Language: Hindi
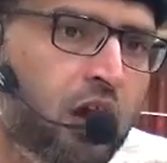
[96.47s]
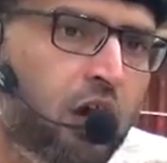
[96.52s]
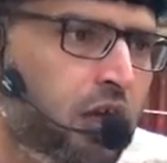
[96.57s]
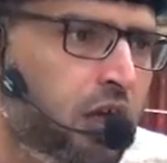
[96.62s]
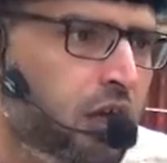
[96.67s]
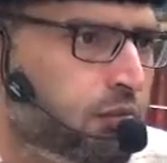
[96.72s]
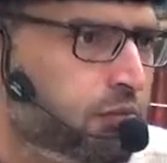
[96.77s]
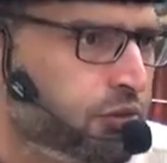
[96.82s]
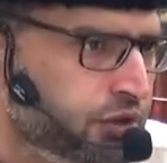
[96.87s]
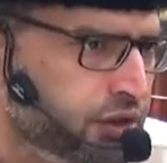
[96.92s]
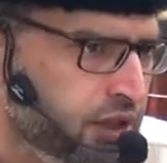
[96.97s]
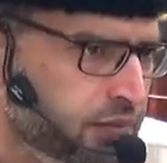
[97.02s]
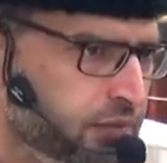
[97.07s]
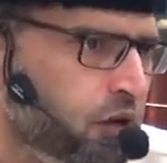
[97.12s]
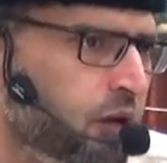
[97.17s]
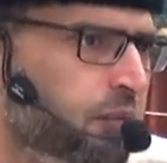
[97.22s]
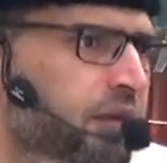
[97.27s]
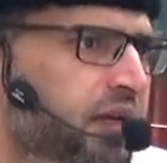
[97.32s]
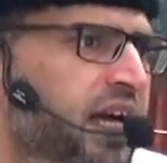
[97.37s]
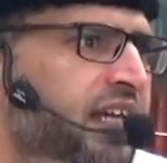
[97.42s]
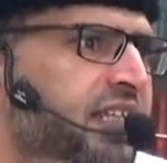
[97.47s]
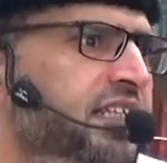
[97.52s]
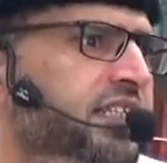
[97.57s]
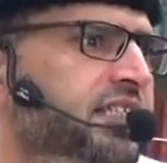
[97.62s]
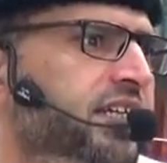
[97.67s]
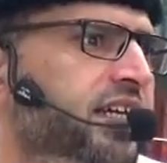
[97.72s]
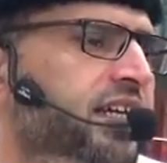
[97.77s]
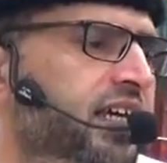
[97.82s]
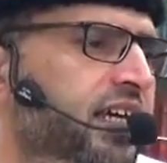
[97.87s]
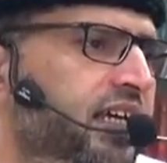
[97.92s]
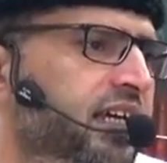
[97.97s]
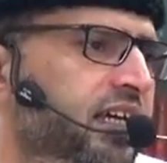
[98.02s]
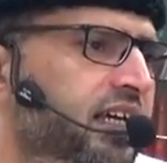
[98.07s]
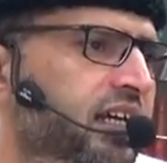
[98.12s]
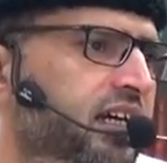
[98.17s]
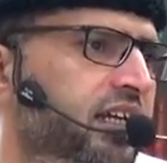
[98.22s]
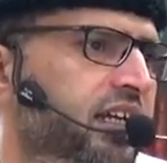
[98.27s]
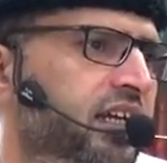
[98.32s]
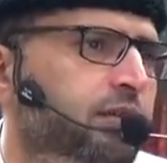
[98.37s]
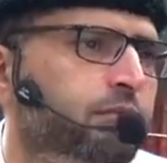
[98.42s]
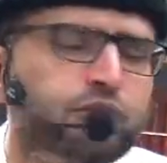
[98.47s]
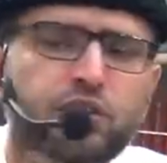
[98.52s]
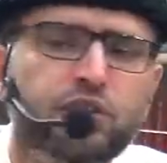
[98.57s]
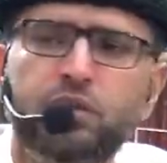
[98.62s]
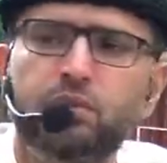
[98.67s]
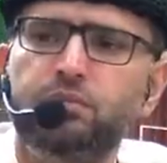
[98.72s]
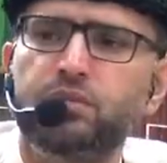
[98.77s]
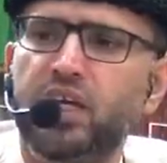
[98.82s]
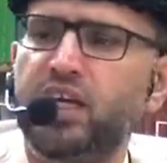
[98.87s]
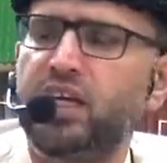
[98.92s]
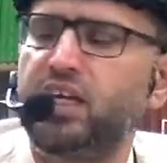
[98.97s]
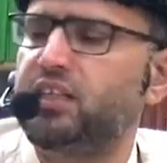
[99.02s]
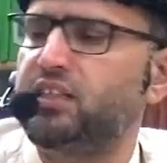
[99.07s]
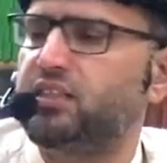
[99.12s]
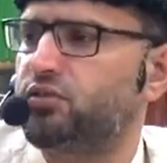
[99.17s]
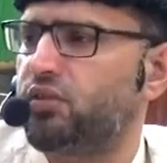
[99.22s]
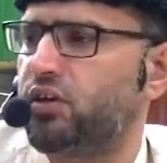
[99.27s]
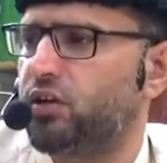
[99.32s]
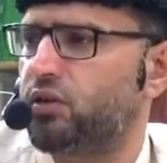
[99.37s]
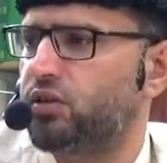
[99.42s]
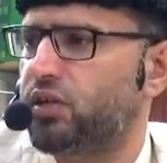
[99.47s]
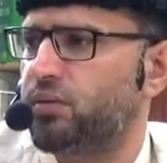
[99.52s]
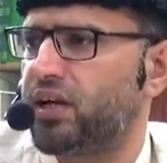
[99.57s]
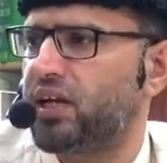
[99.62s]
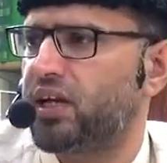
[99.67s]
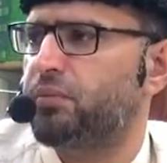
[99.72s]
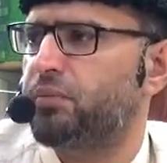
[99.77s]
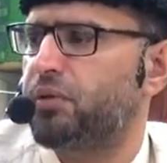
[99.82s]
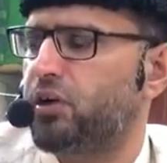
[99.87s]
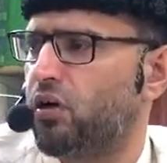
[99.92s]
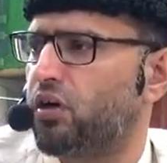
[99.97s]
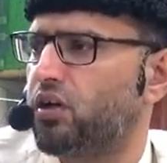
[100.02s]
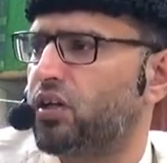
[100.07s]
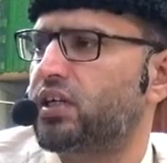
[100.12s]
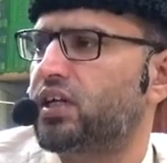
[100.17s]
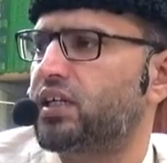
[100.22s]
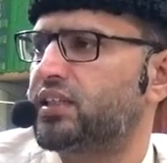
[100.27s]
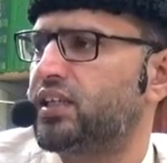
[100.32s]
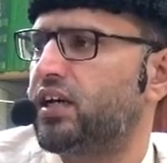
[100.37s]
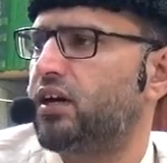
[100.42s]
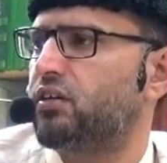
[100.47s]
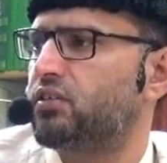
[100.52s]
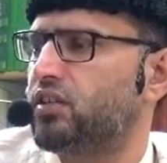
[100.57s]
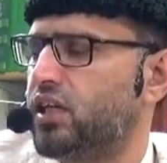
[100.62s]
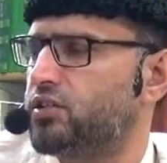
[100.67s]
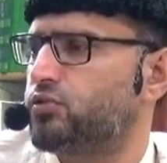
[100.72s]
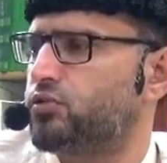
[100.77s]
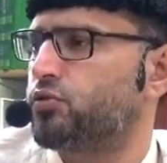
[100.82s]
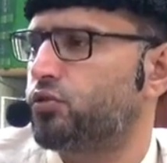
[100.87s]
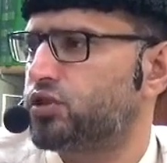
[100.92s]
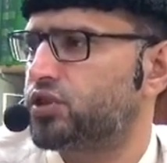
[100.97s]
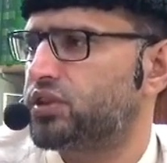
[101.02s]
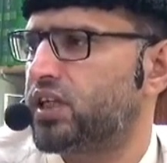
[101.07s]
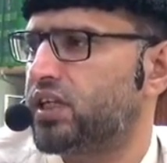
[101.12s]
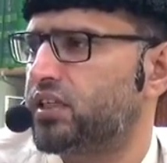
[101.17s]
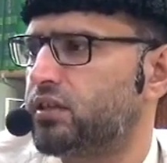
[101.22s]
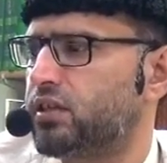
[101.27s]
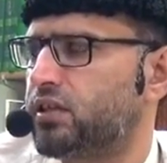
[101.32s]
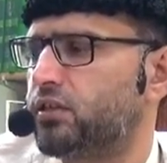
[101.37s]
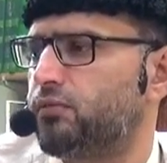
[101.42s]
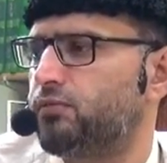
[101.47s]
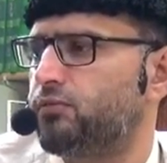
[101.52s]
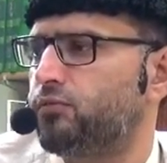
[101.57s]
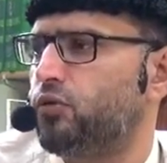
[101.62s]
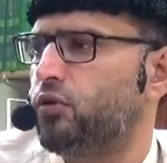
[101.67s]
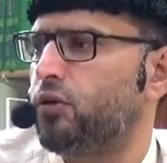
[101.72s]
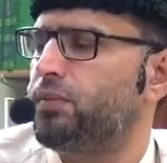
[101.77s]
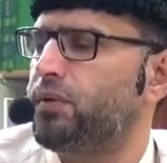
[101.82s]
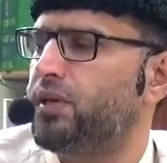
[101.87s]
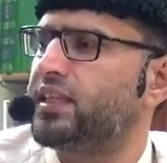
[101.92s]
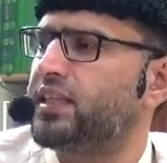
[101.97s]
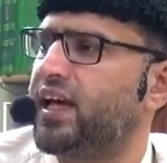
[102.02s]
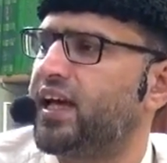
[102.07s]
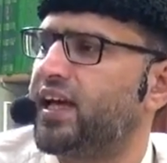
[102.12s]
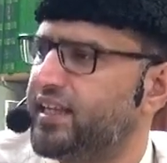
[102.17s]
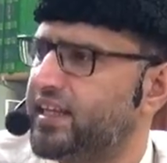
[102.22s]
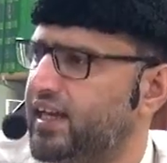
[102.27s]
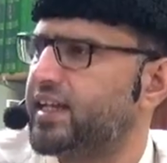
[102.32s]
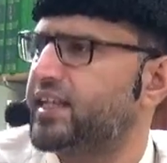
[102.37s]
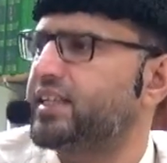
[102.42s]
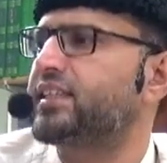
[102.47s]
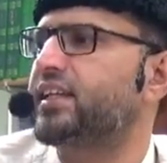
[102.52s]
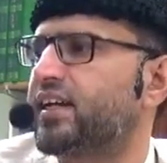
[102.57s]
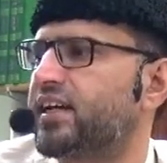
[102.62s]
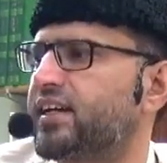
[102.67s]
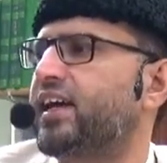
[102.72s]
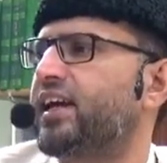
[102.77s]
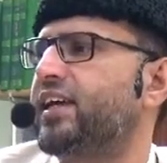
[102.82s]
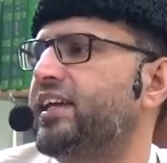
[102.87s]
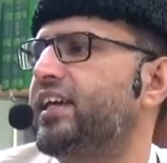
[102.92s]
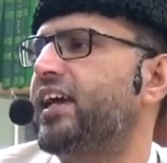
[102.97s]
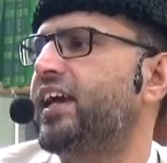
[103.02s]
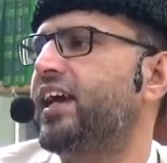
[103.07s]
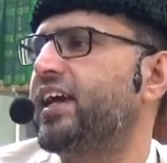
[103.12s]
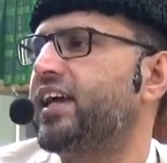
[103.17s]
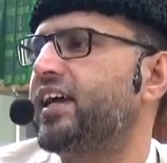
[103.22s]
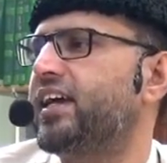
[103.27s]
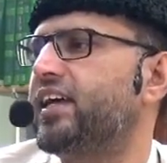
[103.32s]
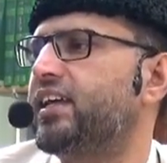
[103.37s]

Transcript: और एक मुस्लिम को भी आने चाहिए अगर एक मुस्लिम नहीं इन सवालों के बारे में गौर करता और नहीं सोचता इनके तो वो भी दहरिए की तरह का ही है